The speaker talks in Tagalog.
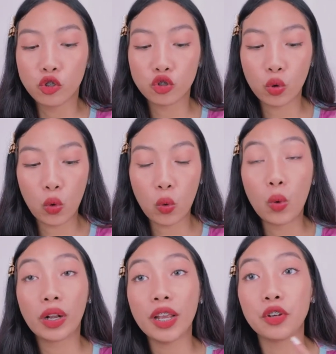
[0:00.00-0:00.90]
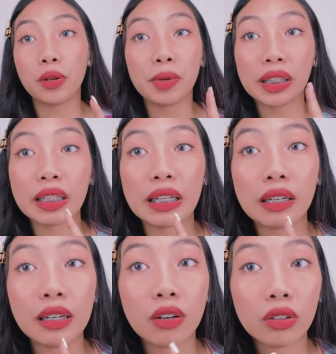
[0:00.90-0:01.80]
So, ngayon,
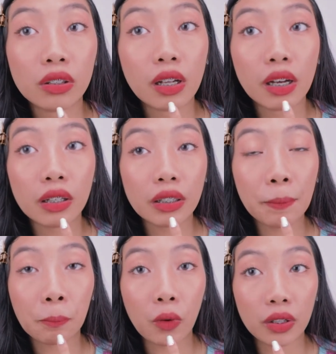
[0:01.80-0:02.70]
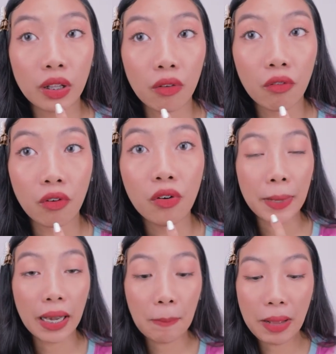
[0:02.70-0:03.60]
magtatanggal ako ng lip product ko
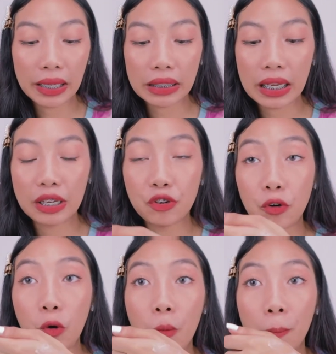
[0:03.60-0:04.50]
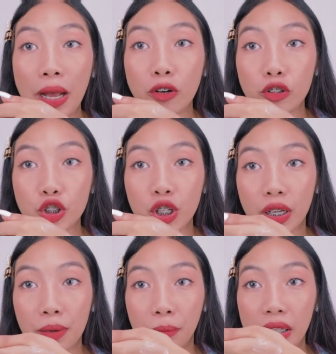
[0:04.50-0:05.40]
para makita nyo kung paano ko
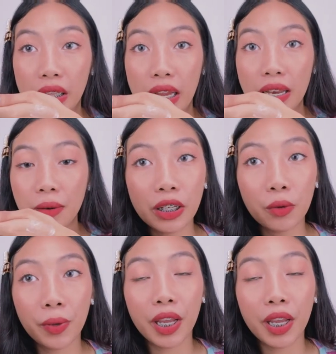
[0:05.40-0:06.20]
siya gamitin. By the